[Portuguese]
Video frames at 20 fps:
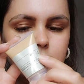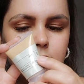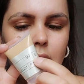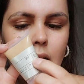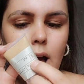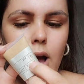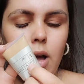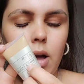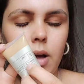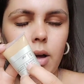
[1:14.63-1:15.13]

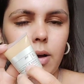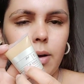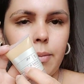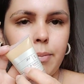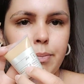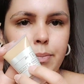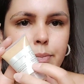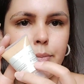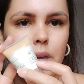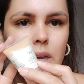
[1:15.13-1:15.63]

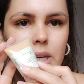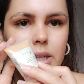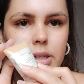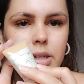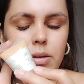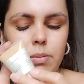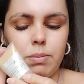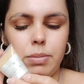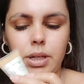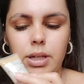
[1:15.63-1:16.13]
da
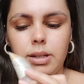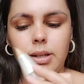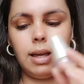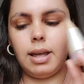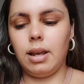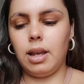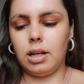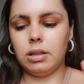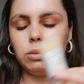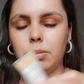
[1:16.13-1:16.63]
Make Be,
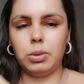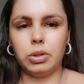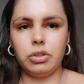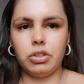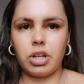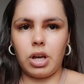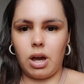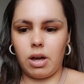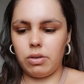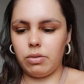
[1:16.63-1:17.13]
né, lá do
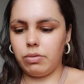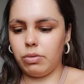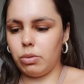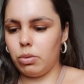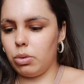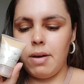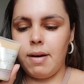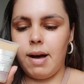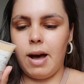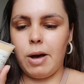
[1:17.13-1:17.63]
Boticário.
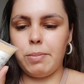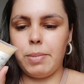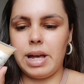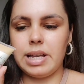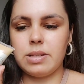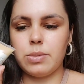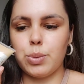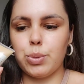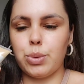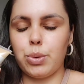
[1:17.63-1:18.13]
Vou a
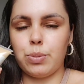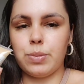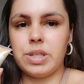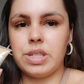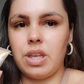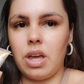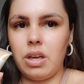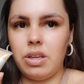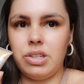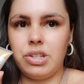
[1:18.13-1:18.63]
base no tom
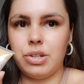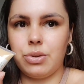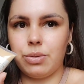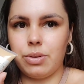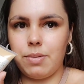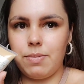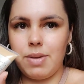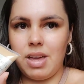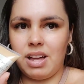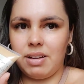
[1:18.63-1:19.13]

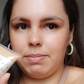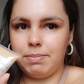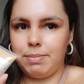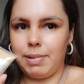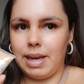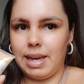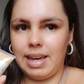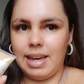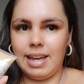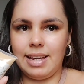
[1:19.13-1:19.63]
certinho da minha
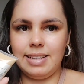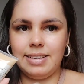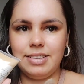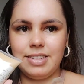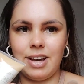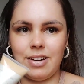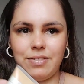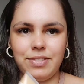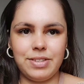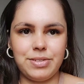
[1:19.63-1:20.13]
pele.
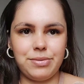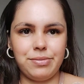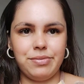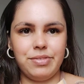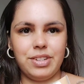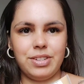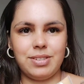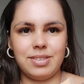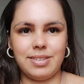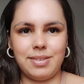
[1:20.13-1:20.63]
Já fiz um
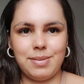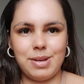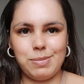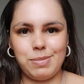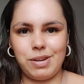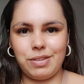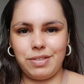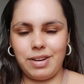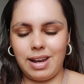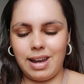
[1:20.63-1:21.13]
vídeo também
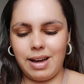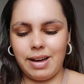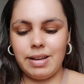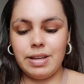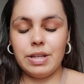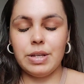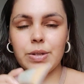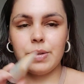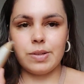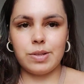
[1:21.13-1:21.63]
pra
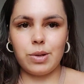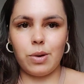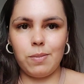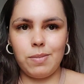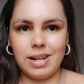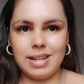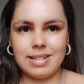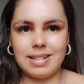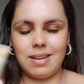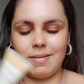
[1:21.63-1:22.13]
falar
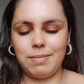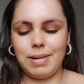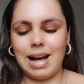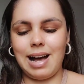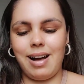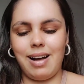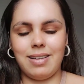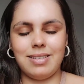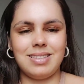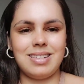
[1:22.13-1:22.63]
sobre essa
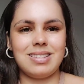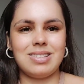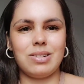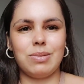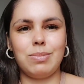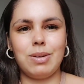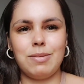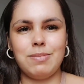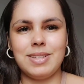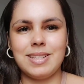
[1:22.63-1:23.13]
base,
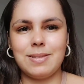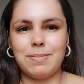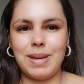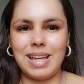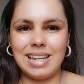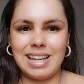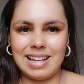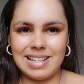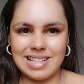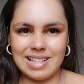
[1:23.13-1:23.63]
sobre a minha
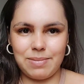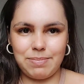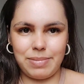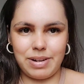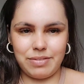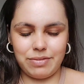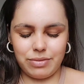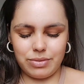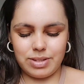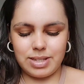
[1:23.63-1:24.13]
experiência
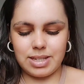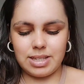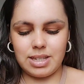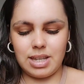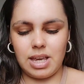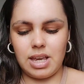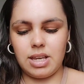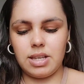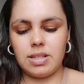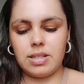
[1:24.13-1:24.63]
pra
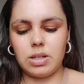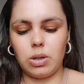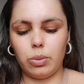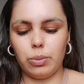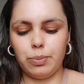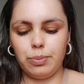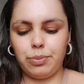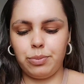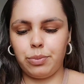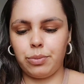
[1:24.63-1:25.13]
vocês,
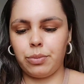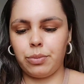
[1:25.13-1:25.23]
ó.